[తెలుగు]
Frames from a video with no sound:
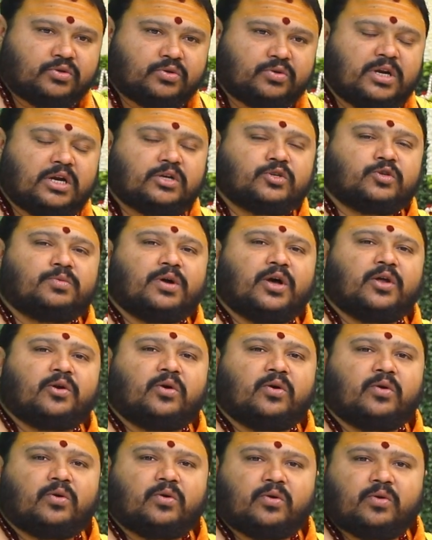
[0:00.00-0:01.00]
టుడే
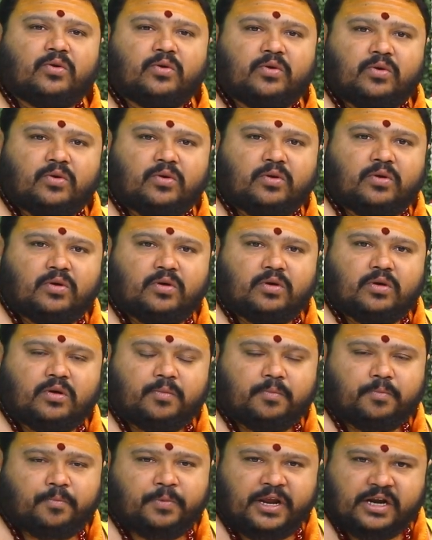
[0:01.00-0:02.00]
టుమారో
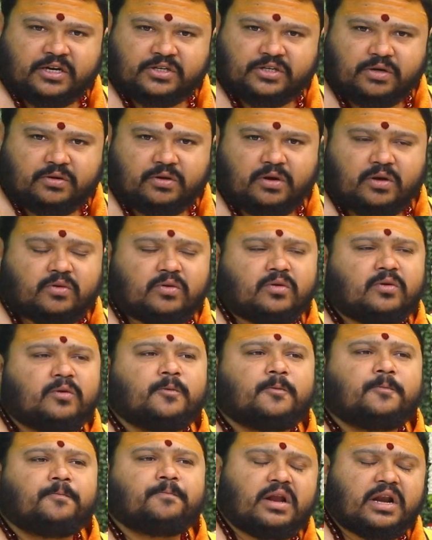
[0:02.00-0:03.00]
ప్రేక్షకులకు
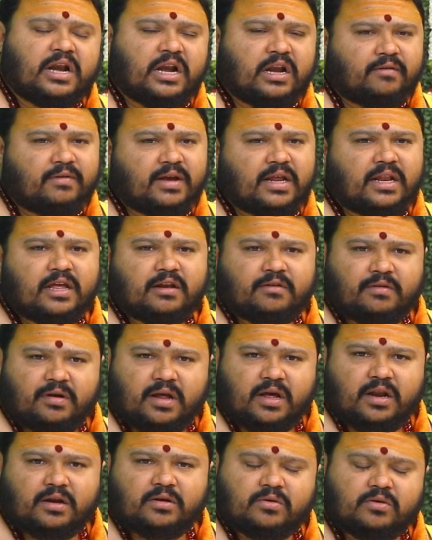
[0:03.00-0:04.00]
రెండు వేల ఇరవై
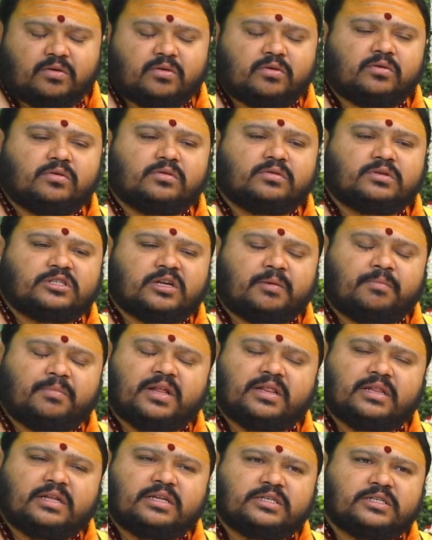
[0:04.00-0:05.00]
నాలుగుకు
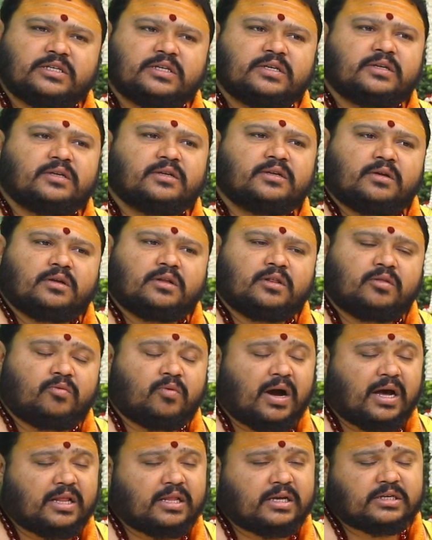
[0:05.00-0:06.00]
సంబంధించి
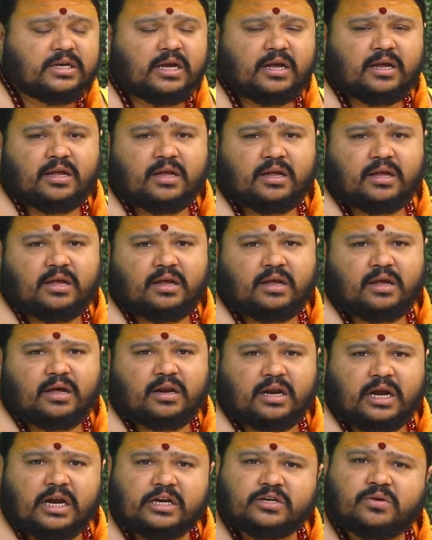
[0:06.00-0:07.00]
ద్వాదశ
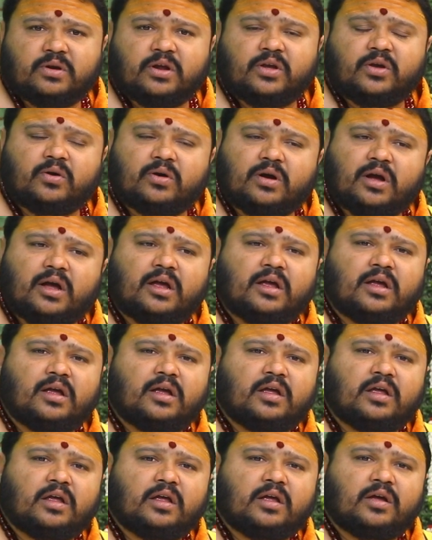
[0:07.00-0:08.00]
రాశుల యొక్క
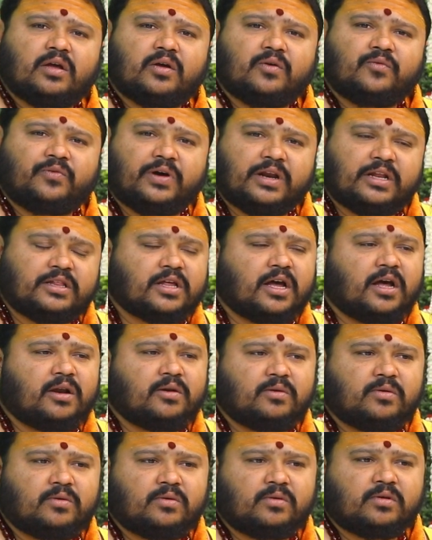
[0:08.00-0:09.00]

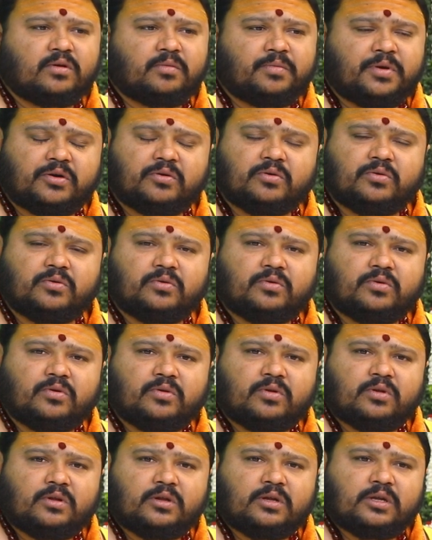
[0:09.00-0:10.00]
ఫలితాలు మీకు
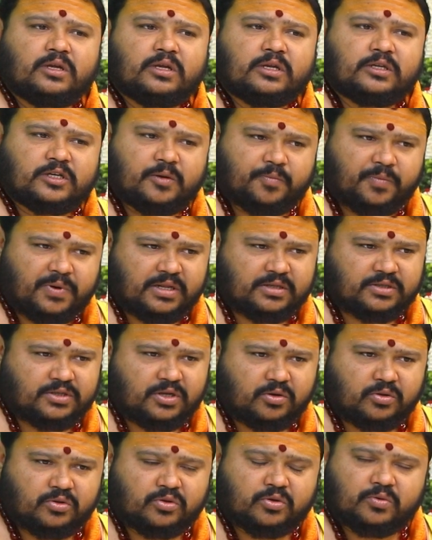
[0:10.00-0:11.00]
చెప్పడం
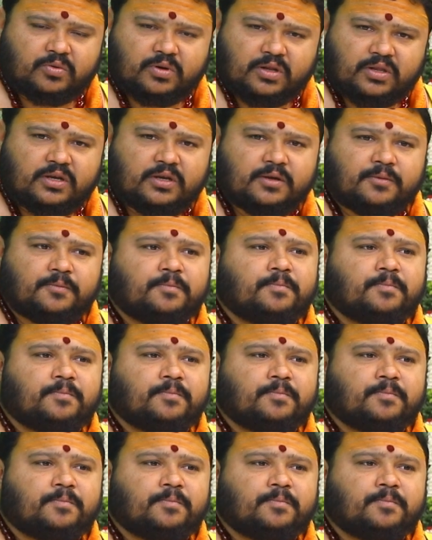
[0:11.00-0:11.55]
జరుగుతూ ఉన్నది